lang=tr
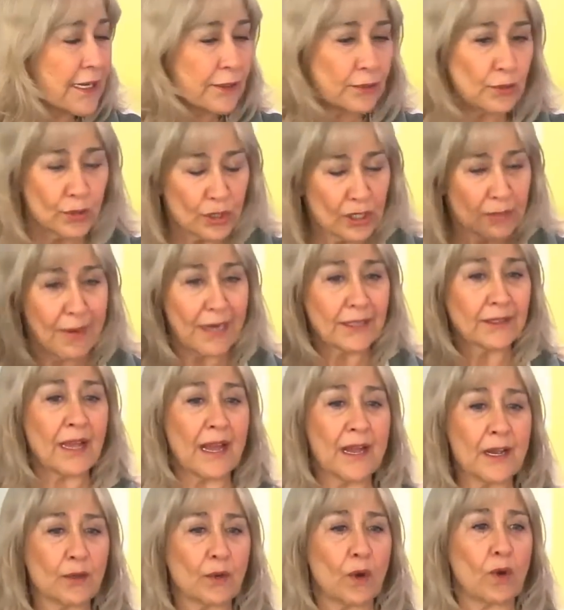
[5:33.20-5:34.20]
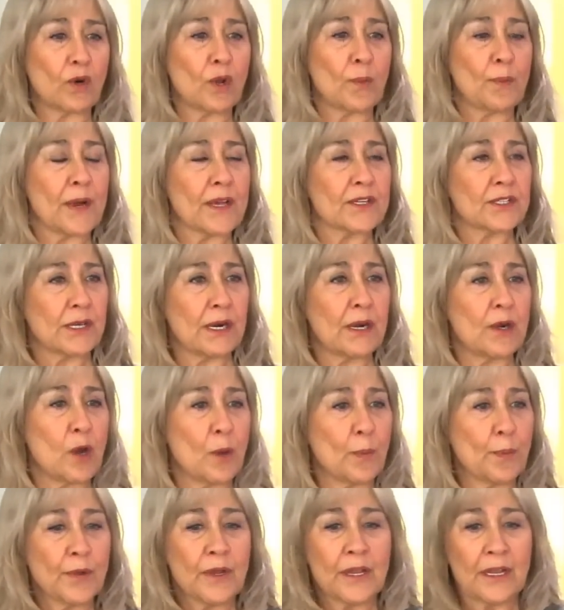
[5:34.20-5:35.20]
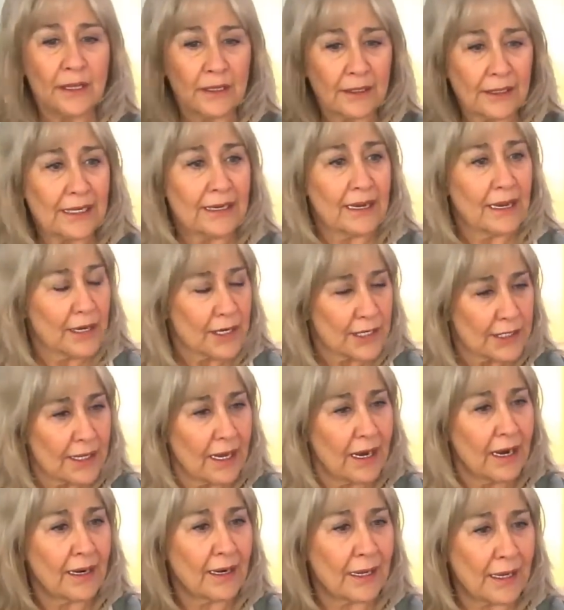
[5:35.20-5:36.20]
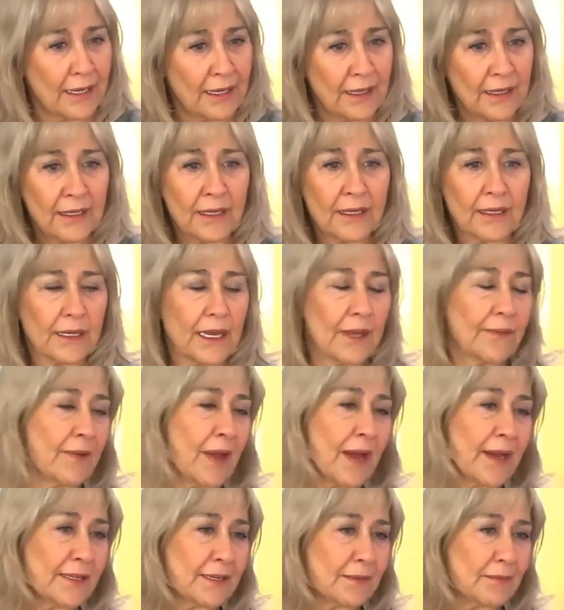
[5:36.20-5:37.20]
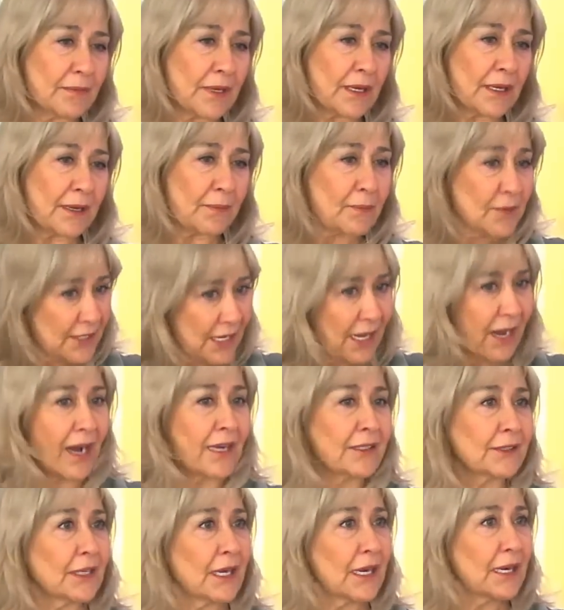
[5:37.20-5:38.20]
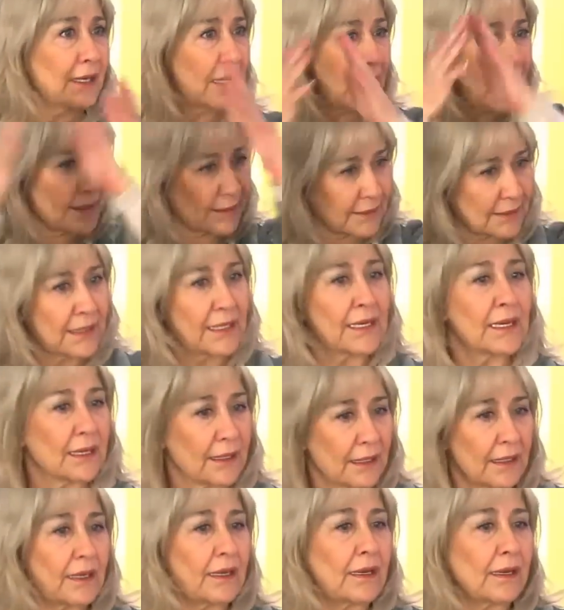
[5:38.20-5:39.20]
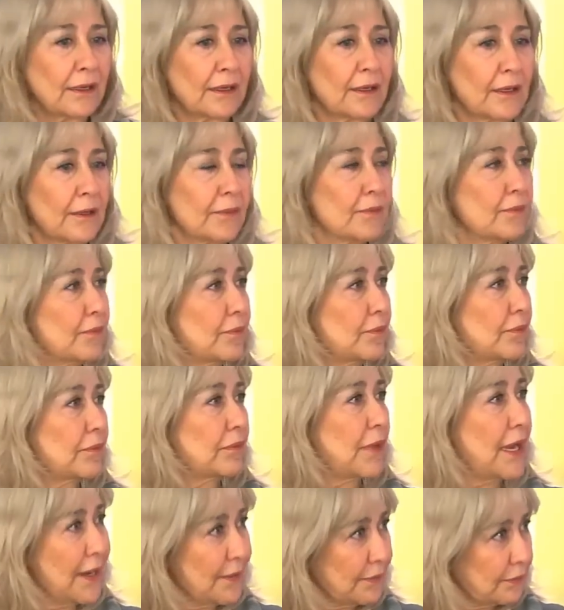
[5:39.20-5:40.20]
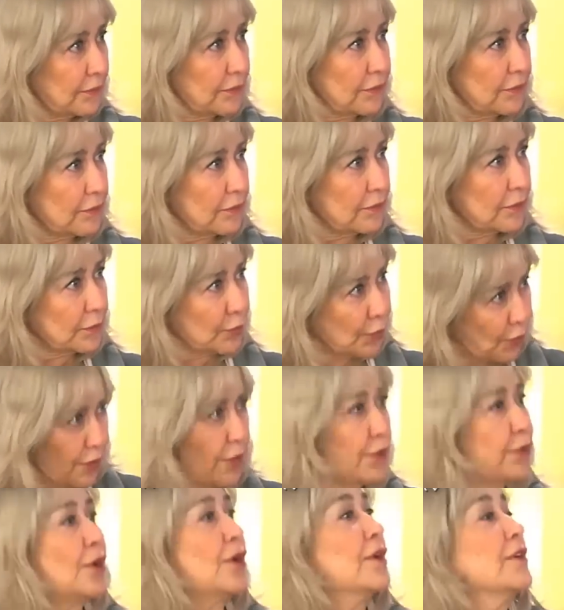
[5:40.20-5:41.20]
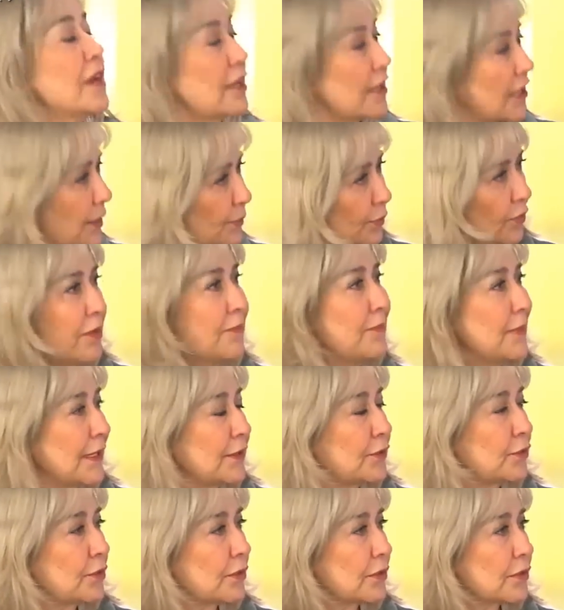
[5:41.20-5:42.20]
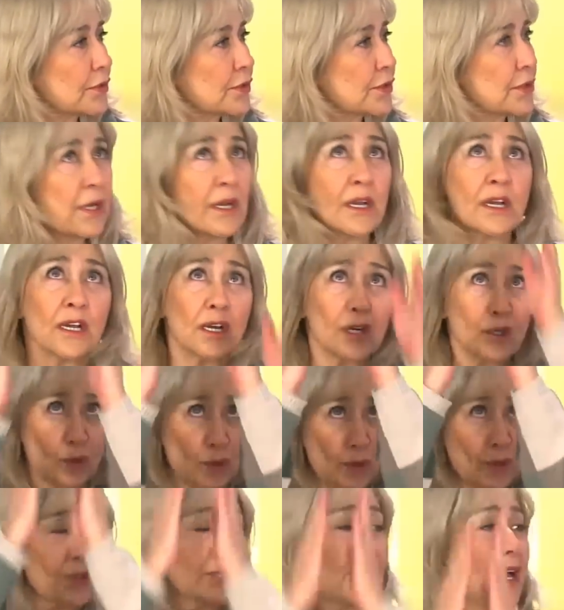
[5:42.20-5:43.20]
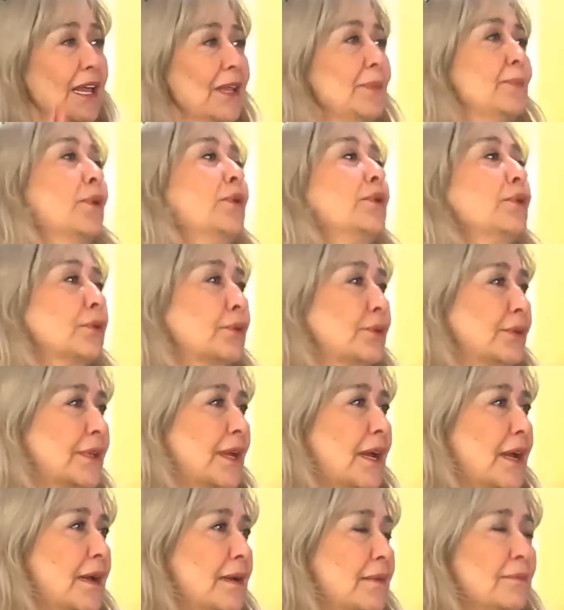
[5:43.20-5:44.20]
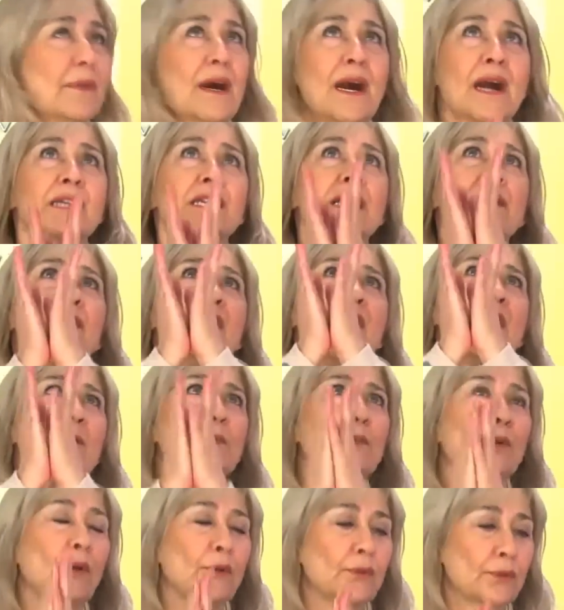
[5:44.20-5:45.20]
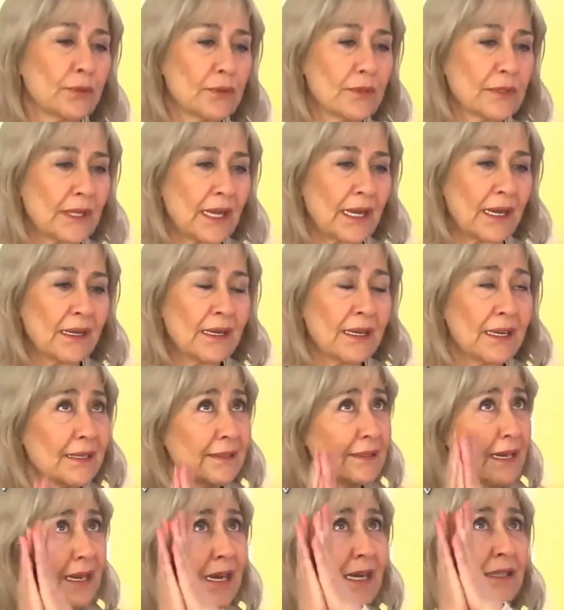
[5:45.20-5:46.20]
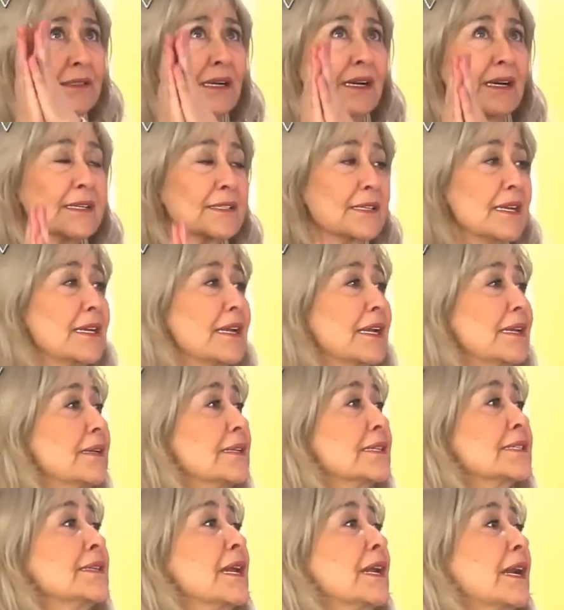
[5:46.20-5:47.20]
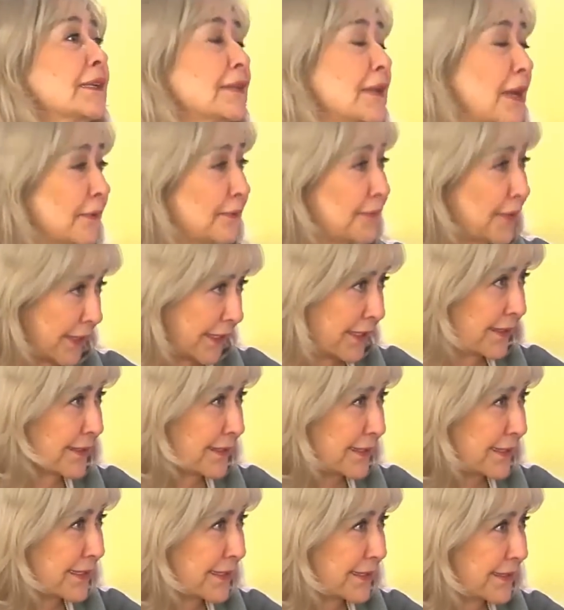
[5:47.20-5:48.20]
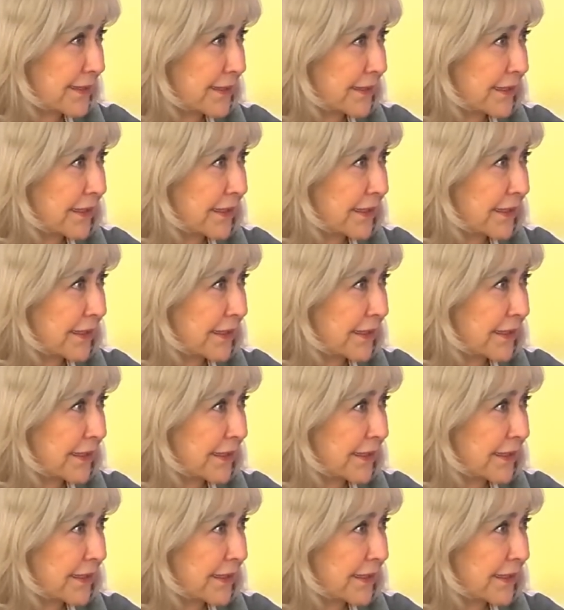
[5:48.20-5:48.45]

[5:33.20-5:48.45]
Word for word: Düşünmekten korkup hazır lop inançlarla efendim e, bize aktarılan e, empoze edilen düşüncelerle, e, değerlerle görü kabul mü ediyoruz? Ruhsal boyutta, maneviyat boyutunda ne kadar zenginiz, ne kadar fakiriz.